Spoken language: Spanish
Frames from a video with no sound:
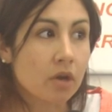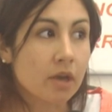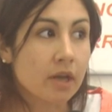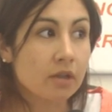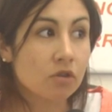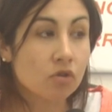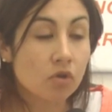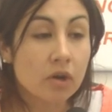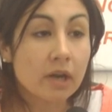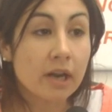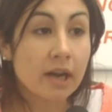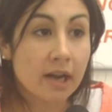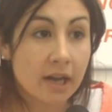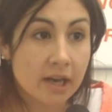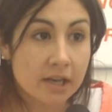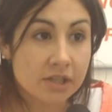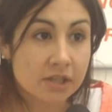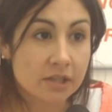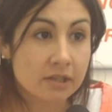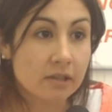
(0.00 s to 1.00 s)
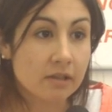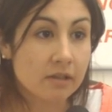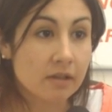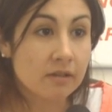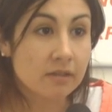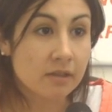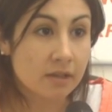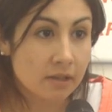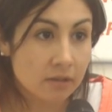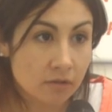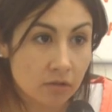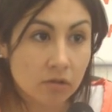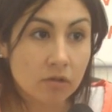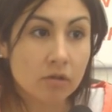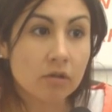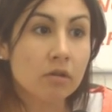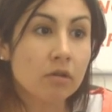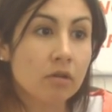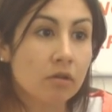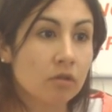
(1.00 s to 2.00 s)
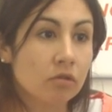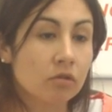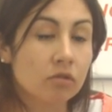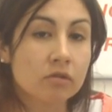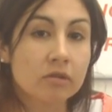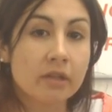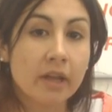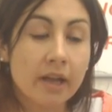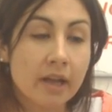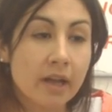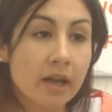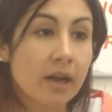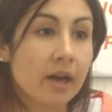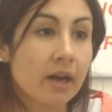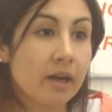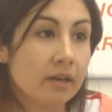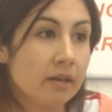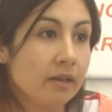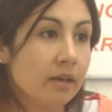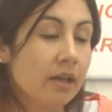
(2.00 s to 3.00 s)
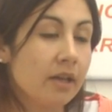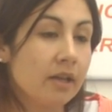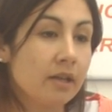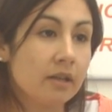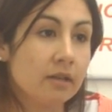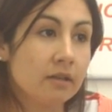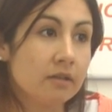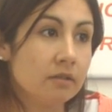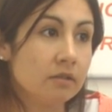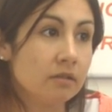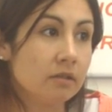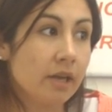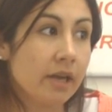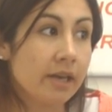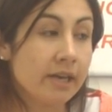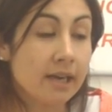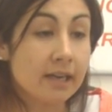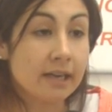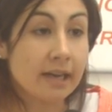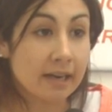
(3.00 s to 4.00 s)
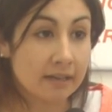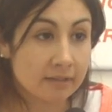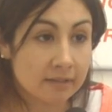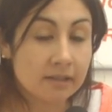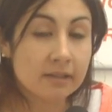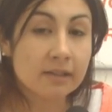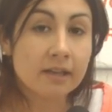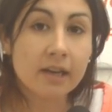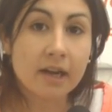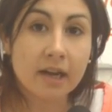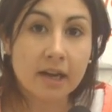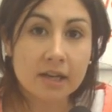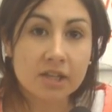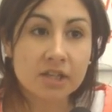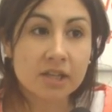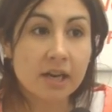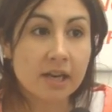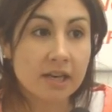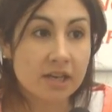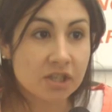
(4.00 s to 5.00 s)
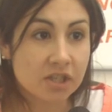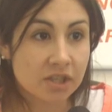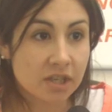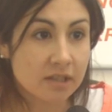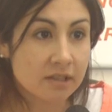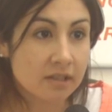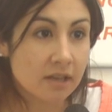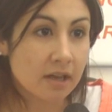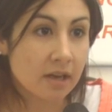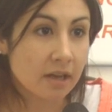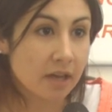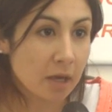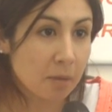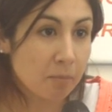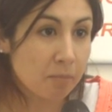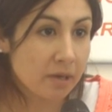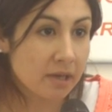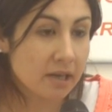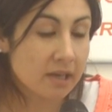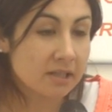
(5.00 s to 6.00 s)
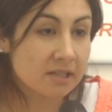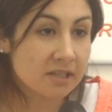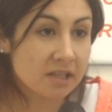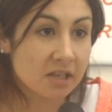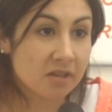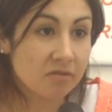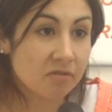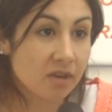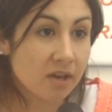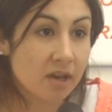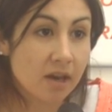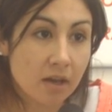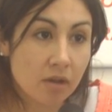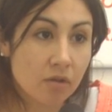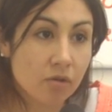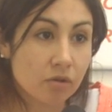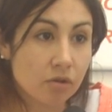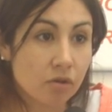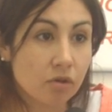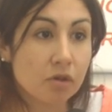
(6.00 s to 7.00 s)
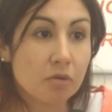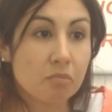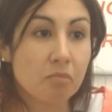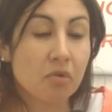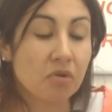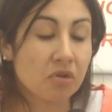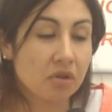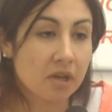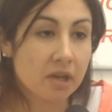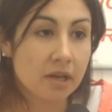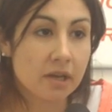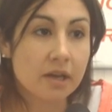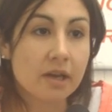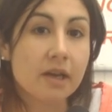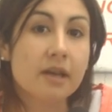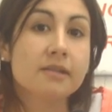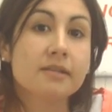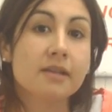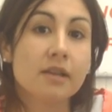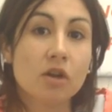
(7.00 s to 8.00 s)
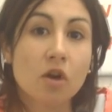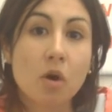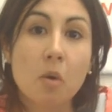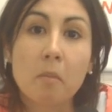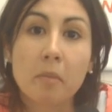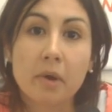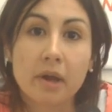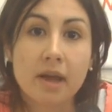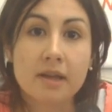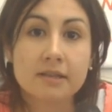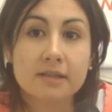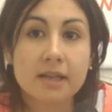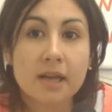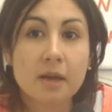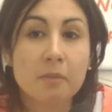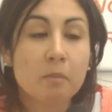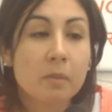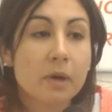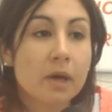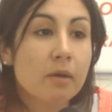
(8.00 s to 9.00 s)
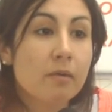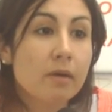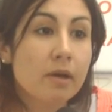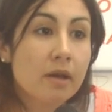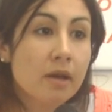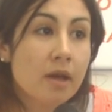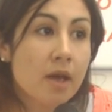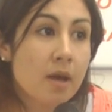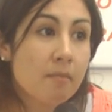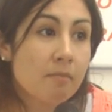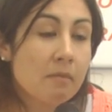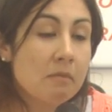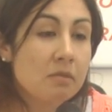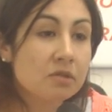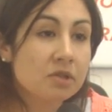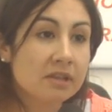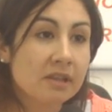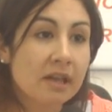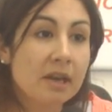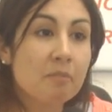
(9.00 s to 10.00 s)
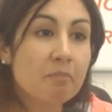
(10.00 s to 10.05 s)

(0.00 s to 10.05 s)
que todas las calles del distrito tengan en, el cartel de la calle la leyenda que explique el significado, ¿no? De por qué ese nombre. Así que en breve vamos a estar